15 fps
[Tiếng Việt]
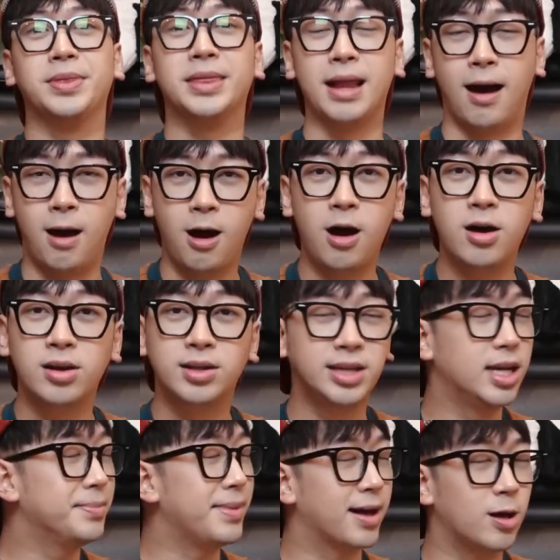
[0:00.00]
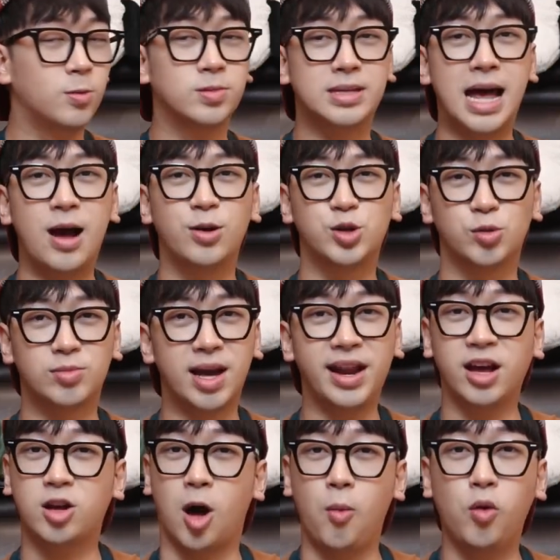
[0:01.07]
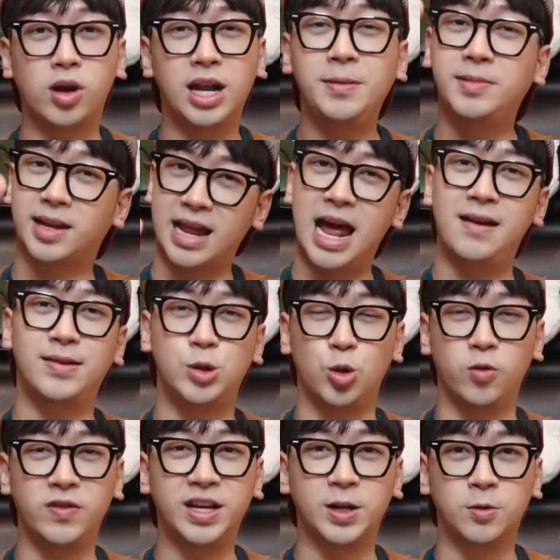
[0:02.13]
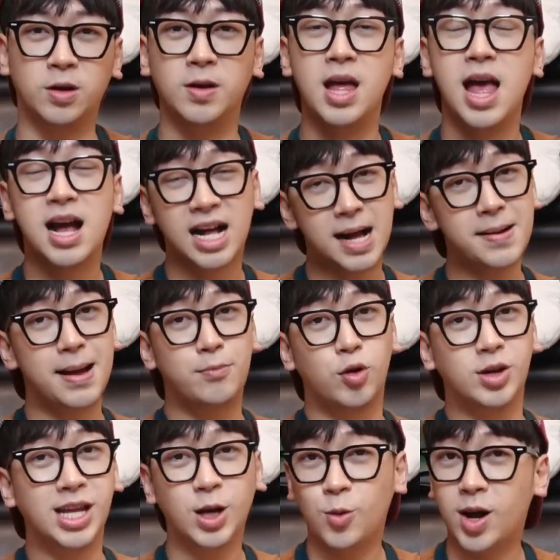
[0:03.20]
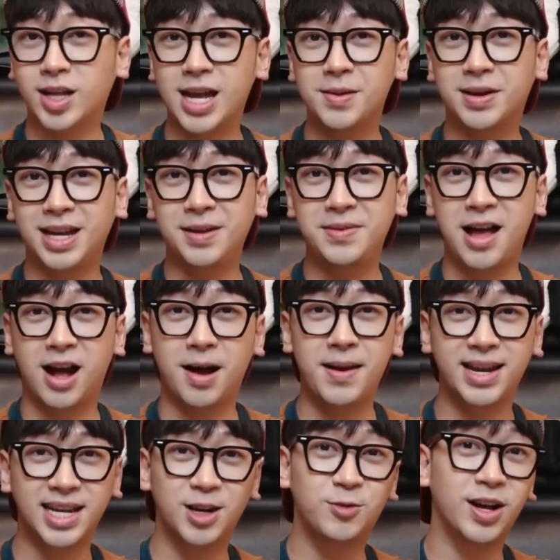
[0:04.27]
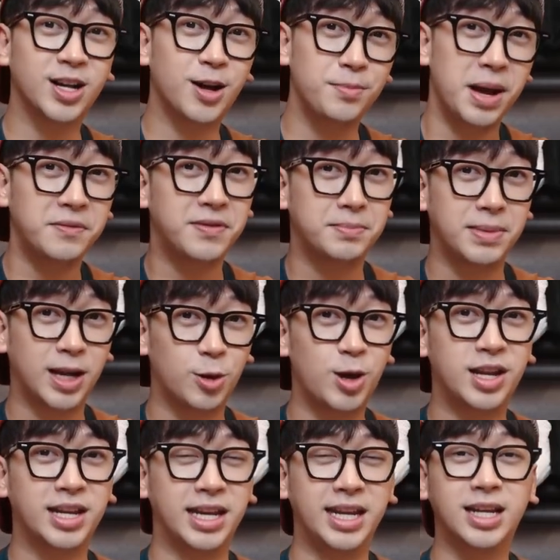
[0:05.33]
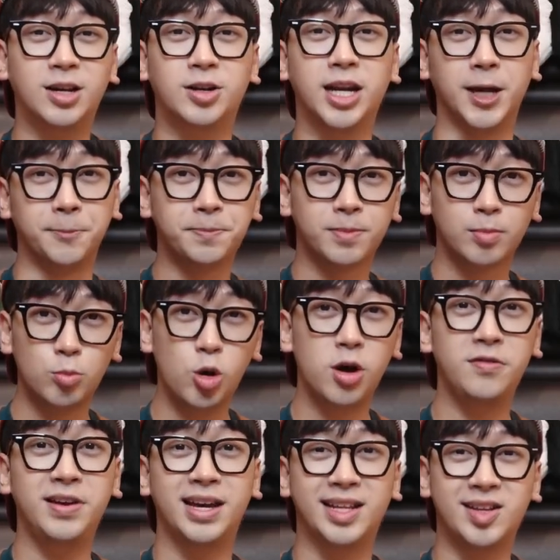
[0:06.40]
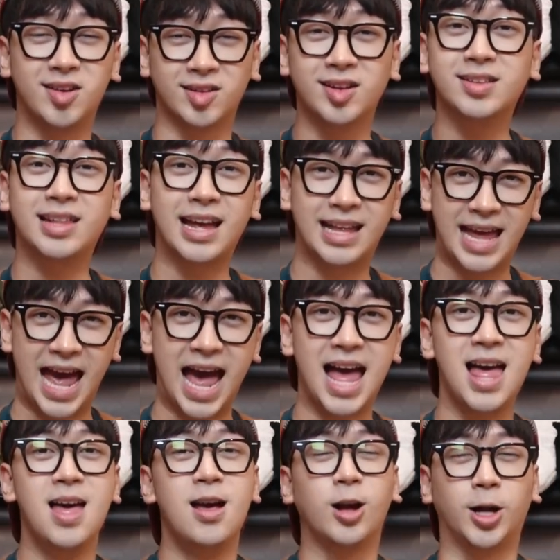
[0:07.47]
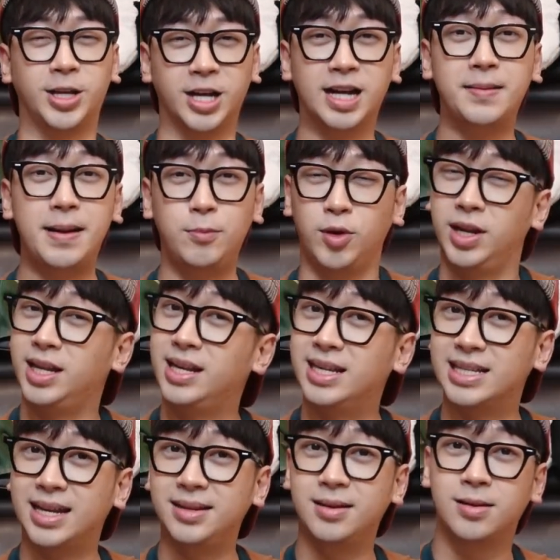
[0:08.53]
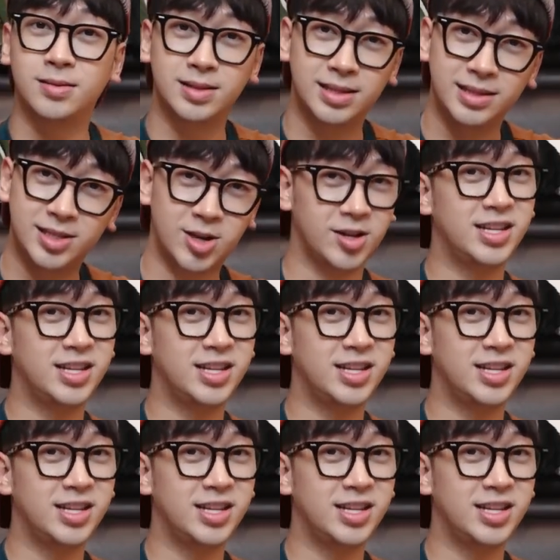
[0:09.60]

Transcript: đó nhưng mà không sao chúng ta đã có một clip thật hay và thú vị đúng không các bạn muốn ninh quay thêm clip nào các bạn đừng quên comment phần bình luận để ninh có thể mua về thưởng thức tại nhà còn nếu các bạn muốn ninh đi ra đường cho